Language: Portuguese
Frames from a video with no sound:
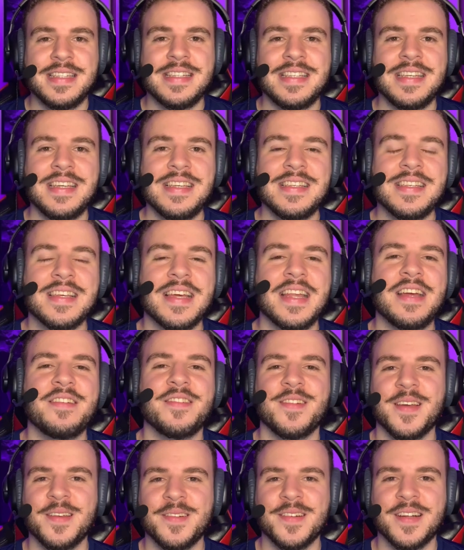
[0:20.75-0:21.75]
se
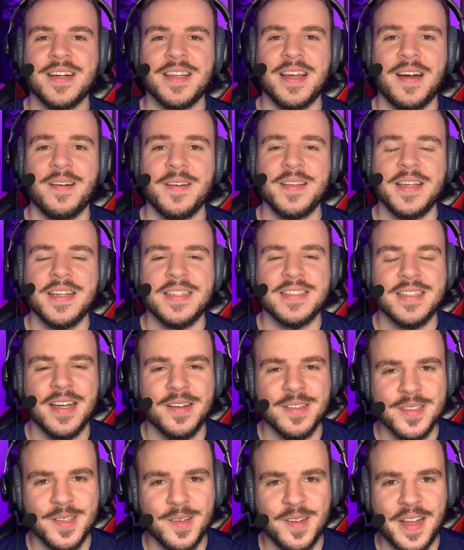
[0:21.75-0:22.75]
inscrever no canal e
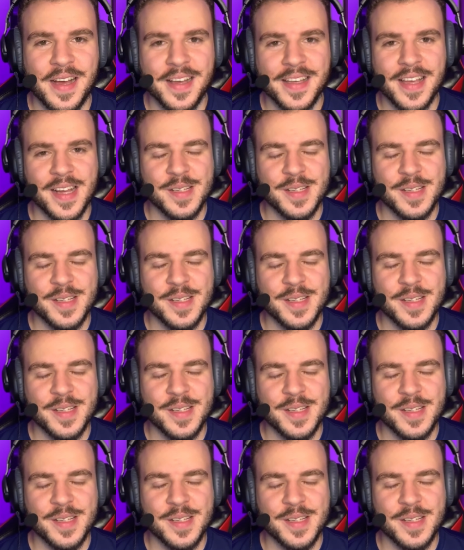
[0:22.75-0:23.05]
deixar o seu like,